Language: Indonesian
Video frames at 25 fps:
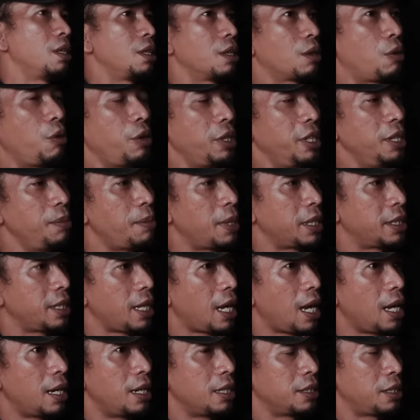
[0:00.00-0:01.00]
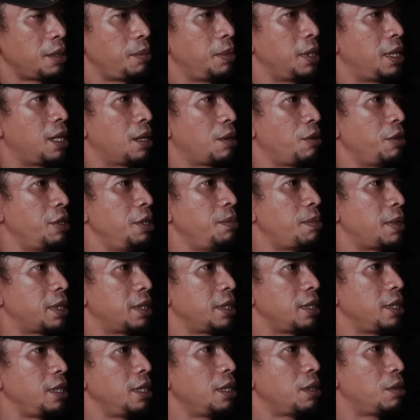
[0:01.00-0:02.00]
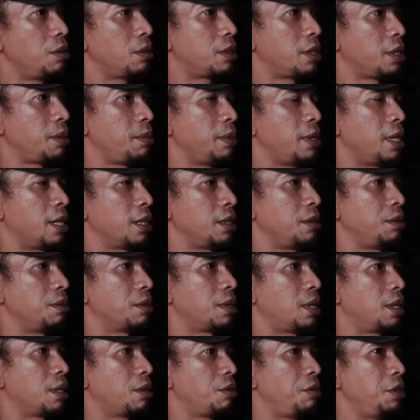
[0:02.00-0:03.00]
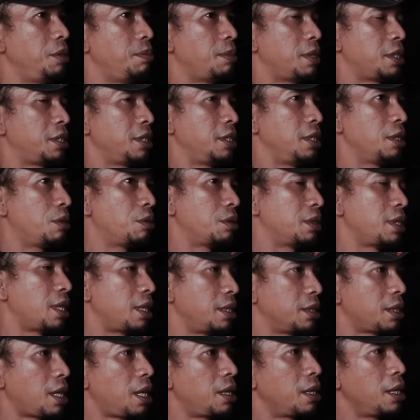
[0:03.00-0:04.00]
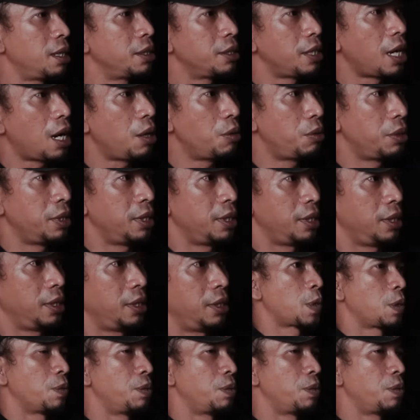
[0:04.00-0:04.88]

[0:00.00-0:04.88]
kok ini masih ada saya bilang kok ini masih ngikut saya bilang gitu kan kok ini masih ngikut dari sandal jauh ini